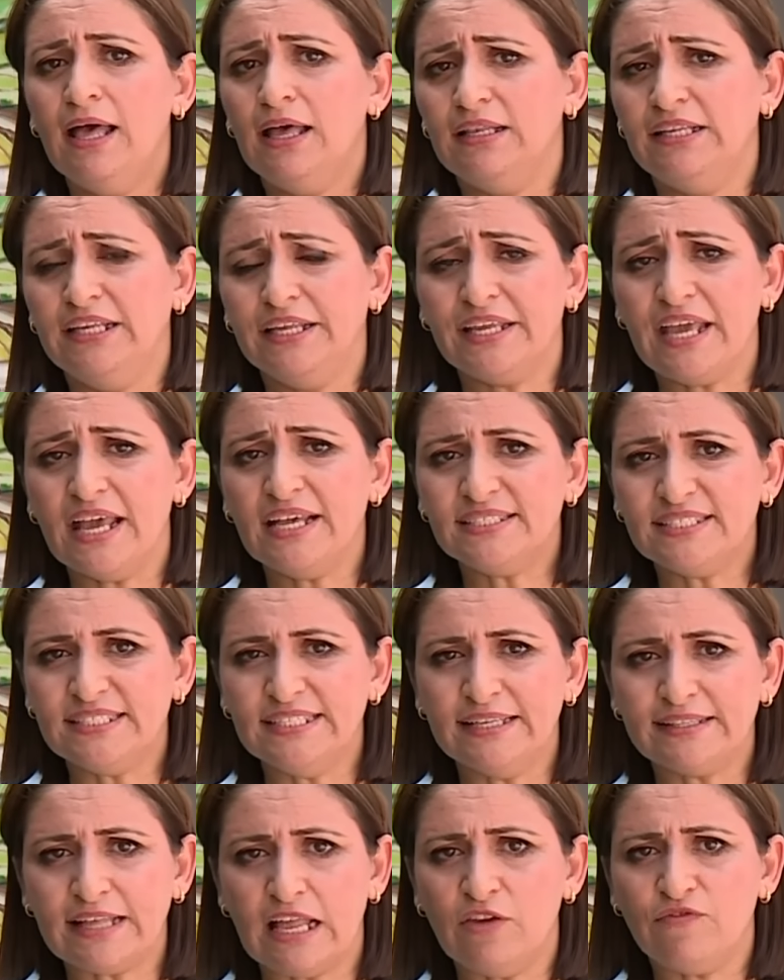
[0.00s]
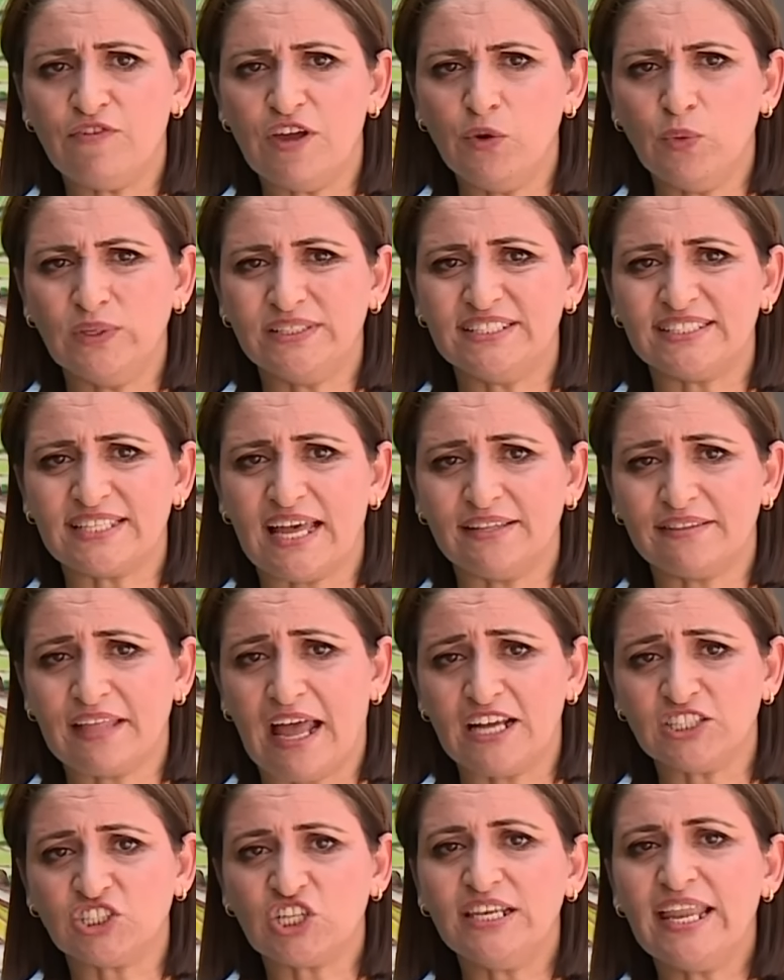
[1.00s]
لرئاسية
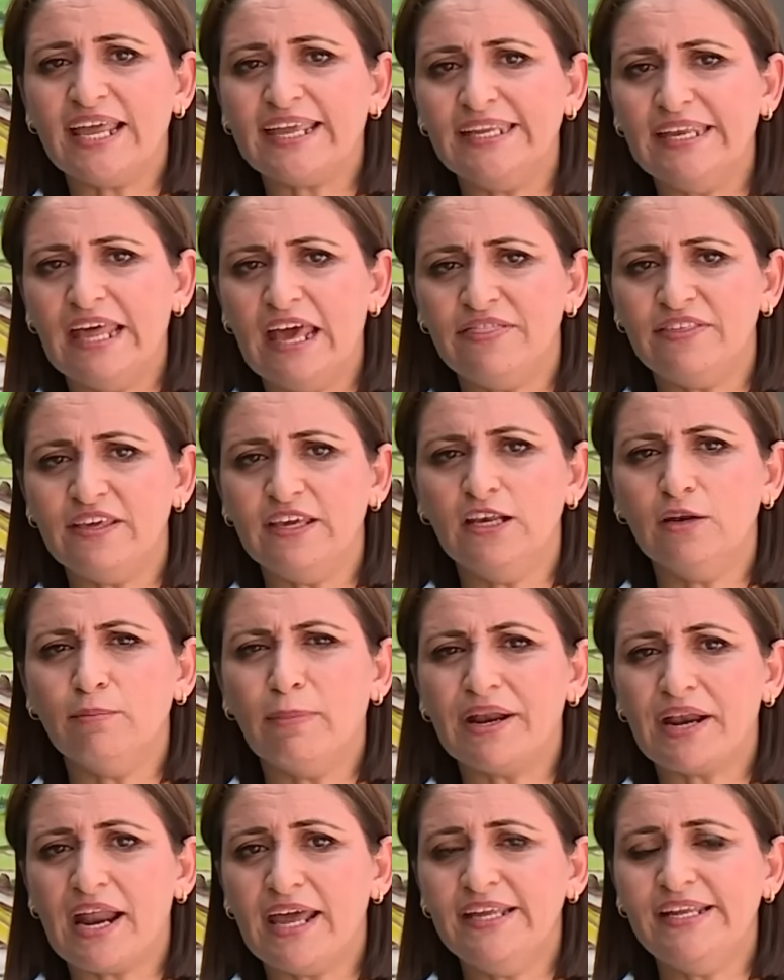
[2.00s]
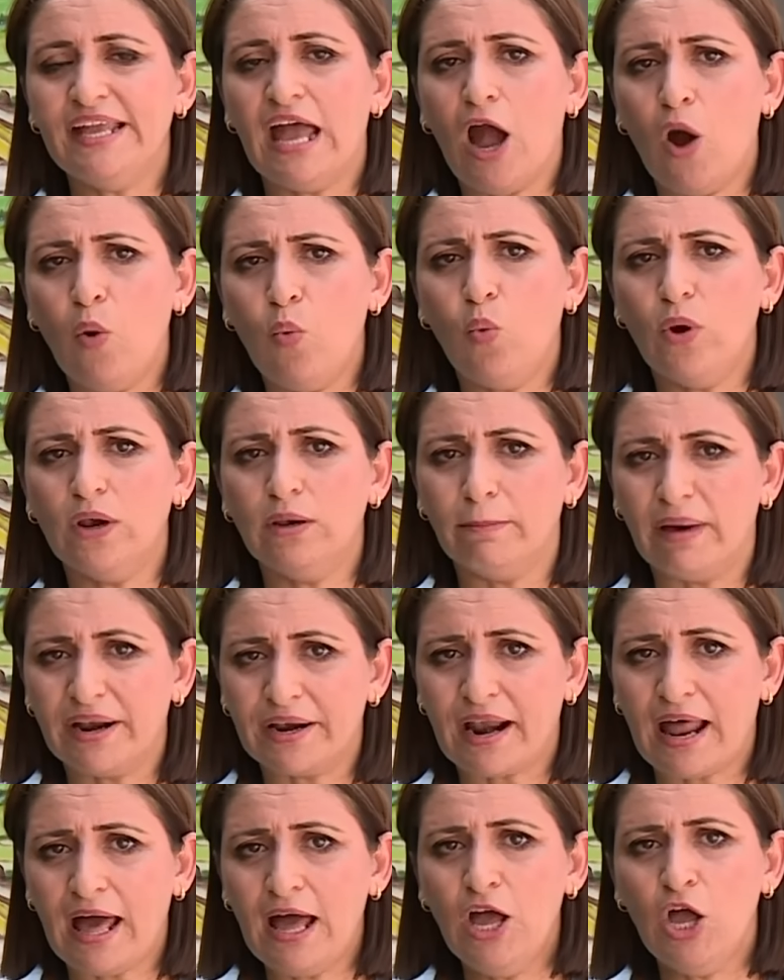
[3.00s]
2019 لكن هذه المرة هي لأول
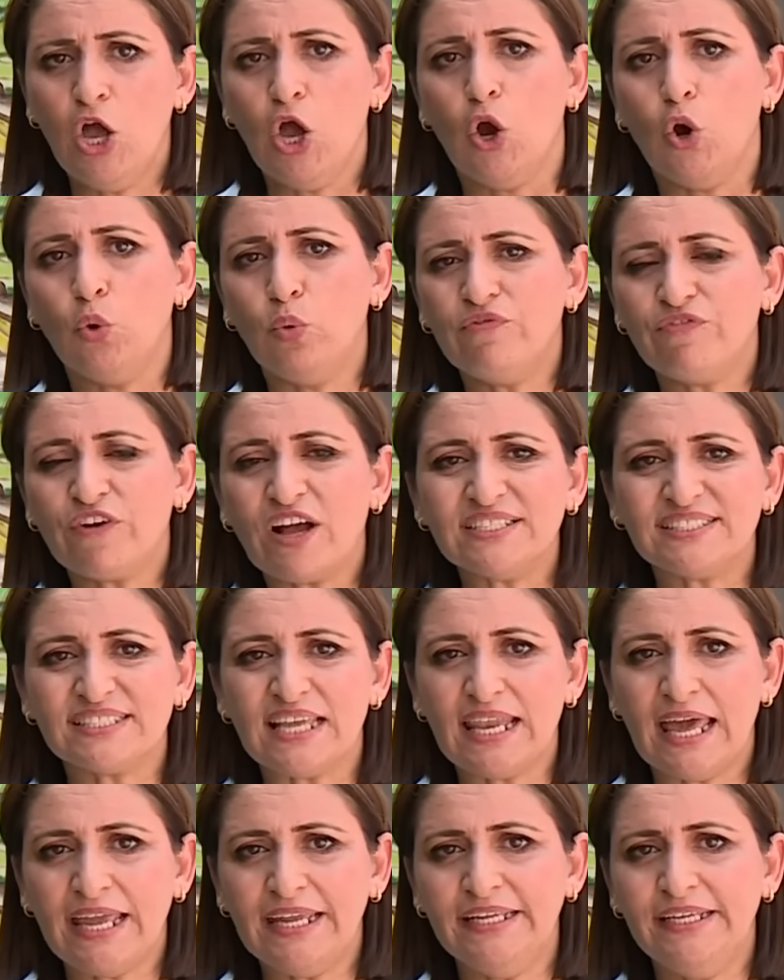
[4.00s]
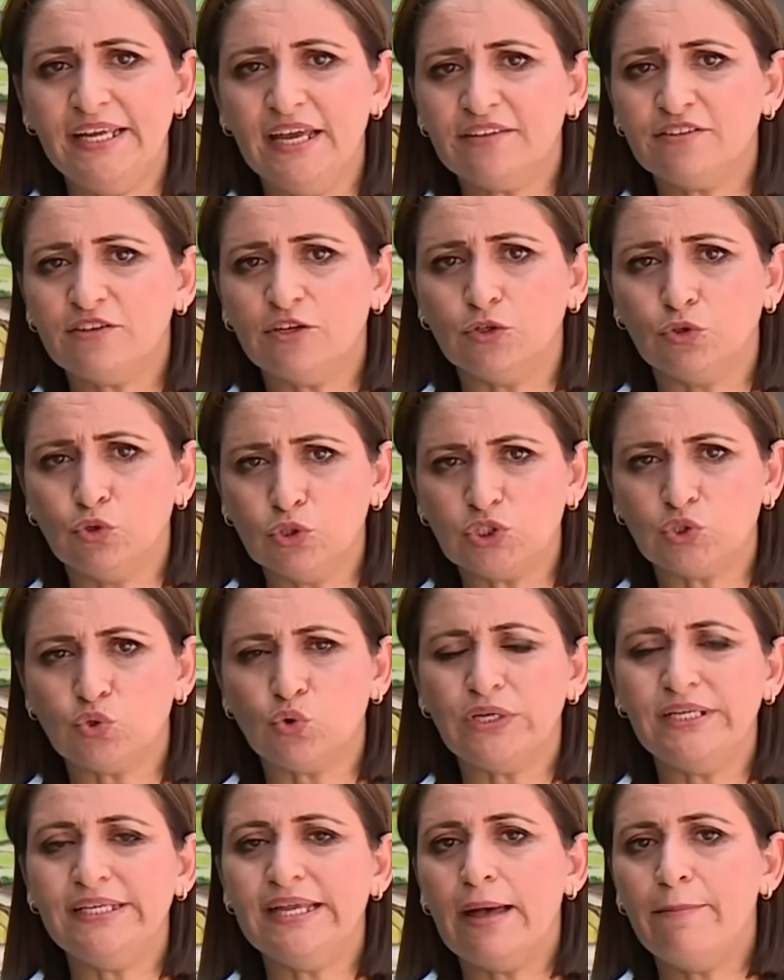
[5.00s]
مرة وفق صلاحيات
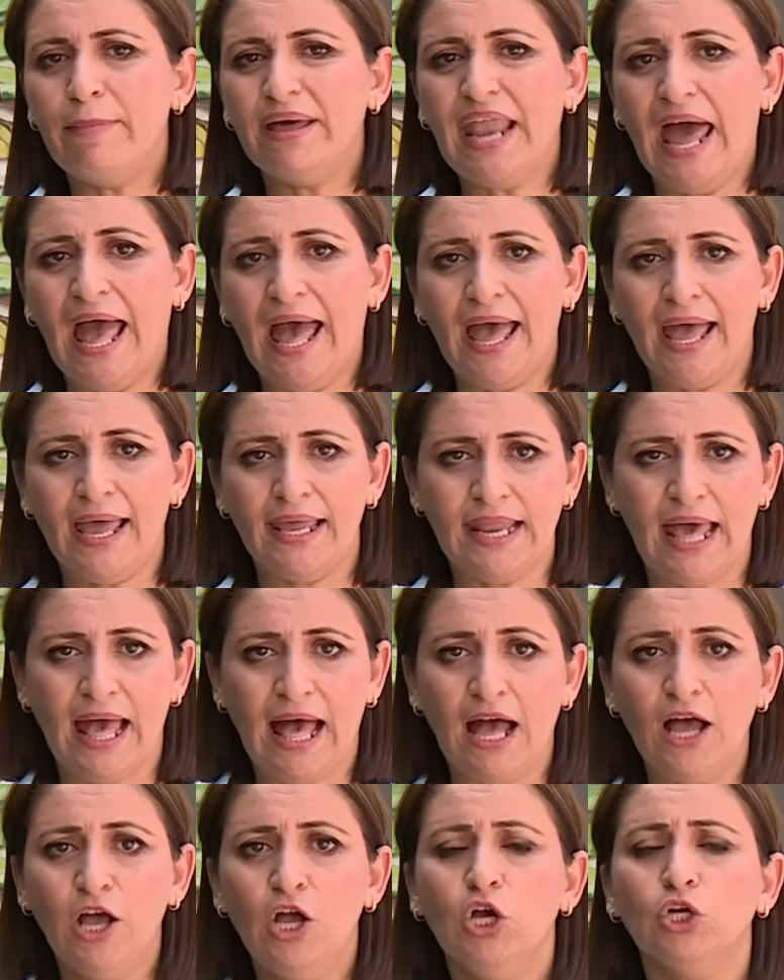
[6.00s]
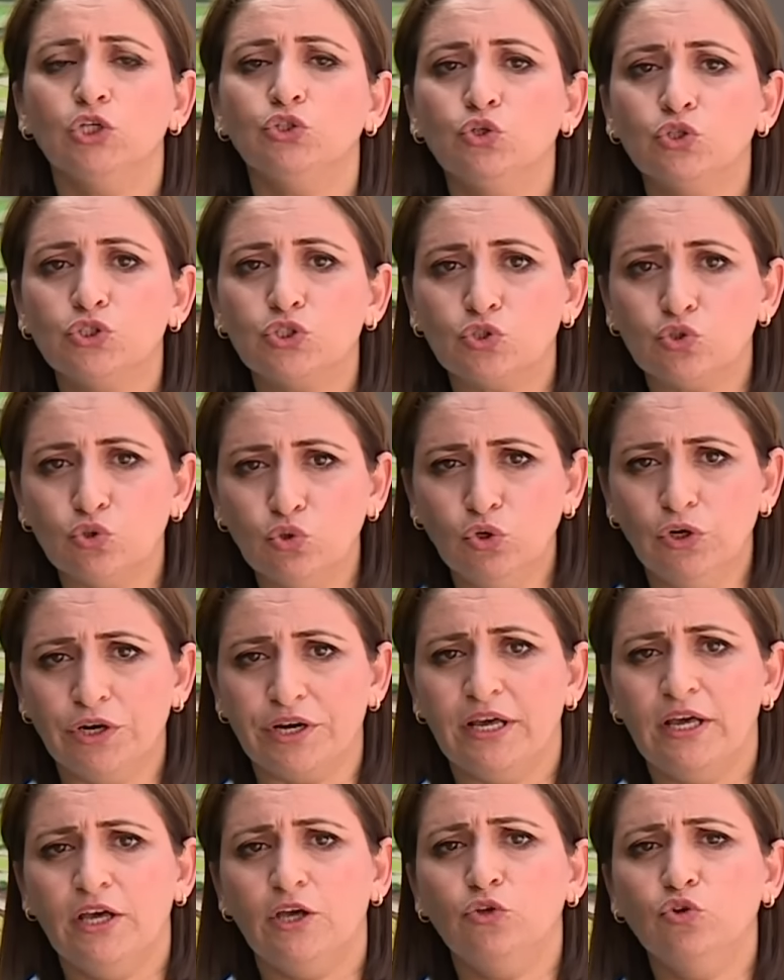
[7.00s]
دستورية منحها لها
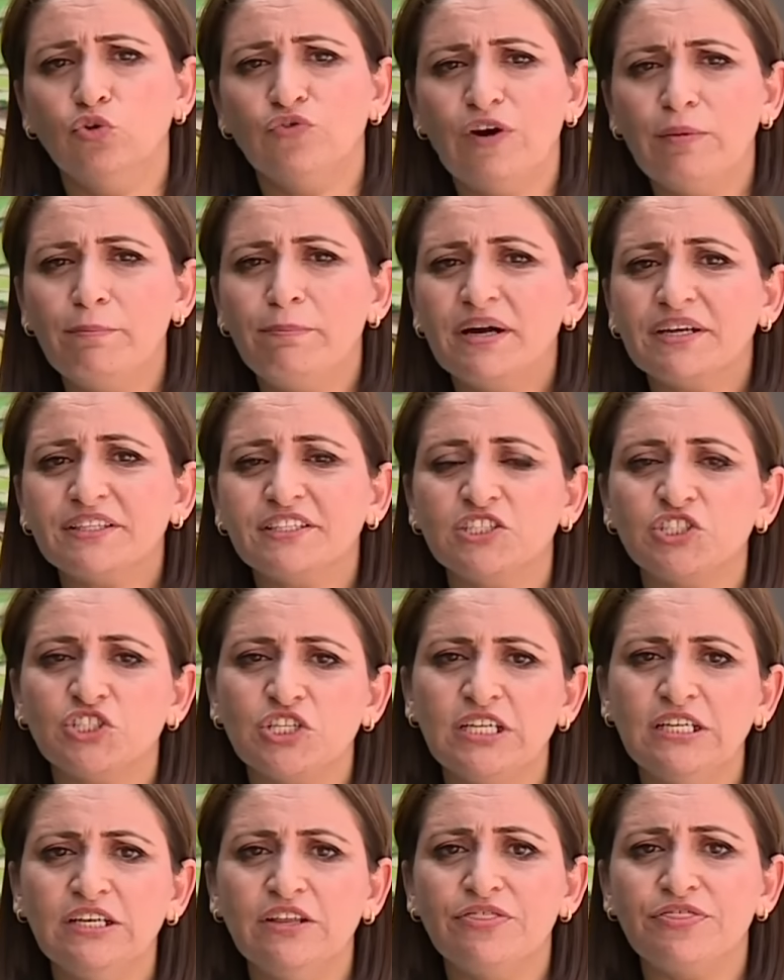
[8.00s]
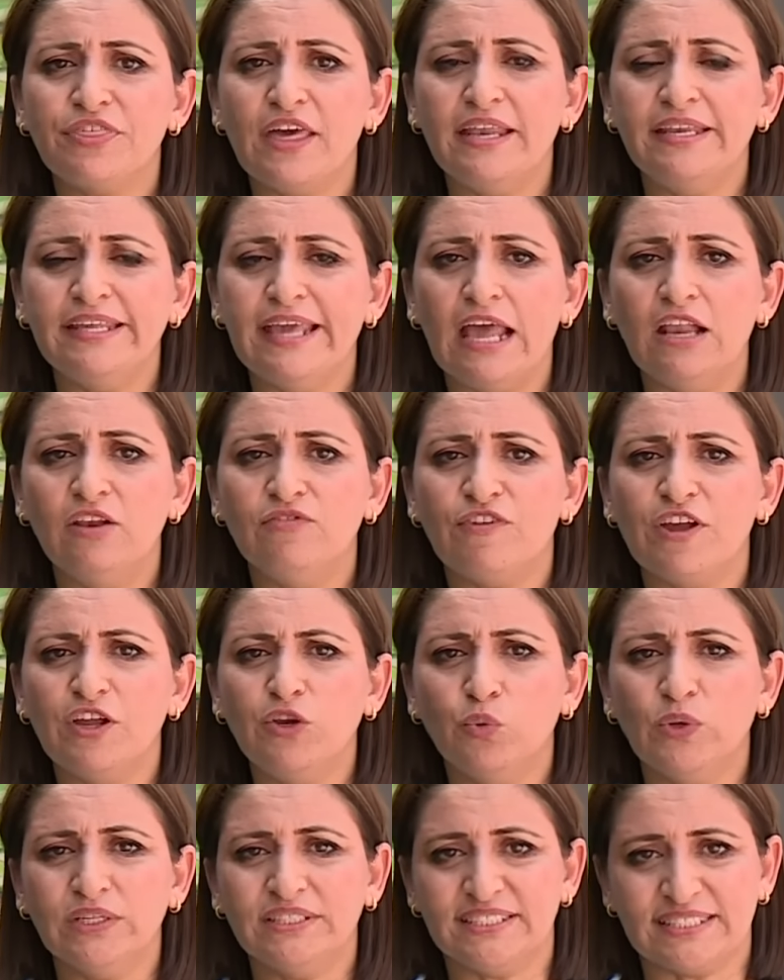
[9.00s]
دستور نوفمبر تشرين الثاني
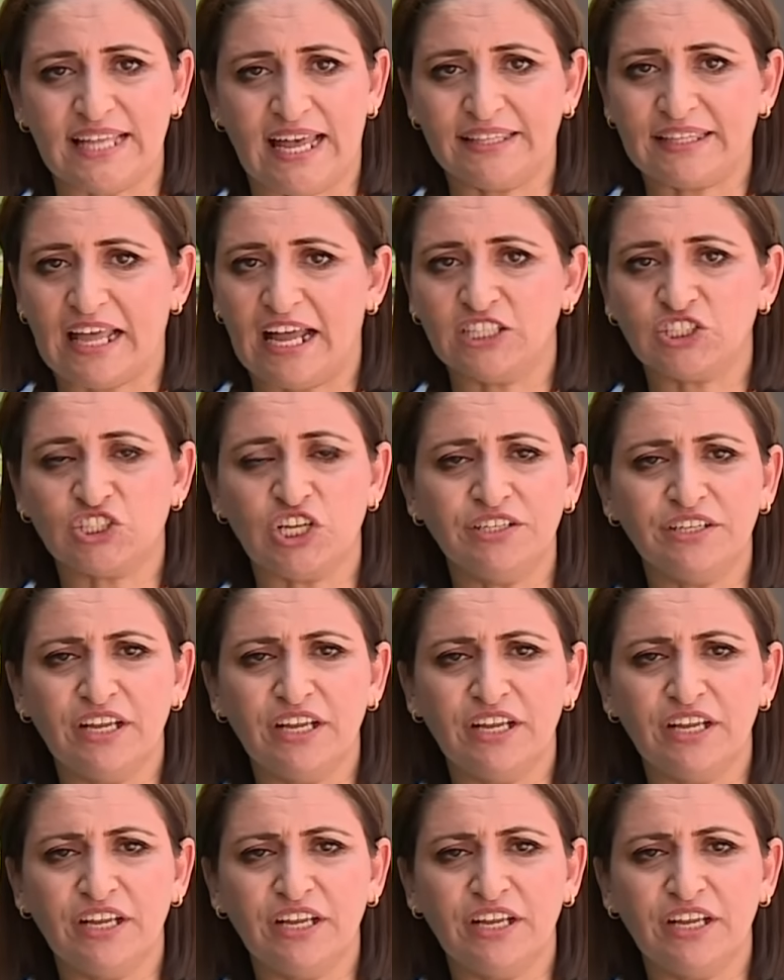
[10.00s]
2019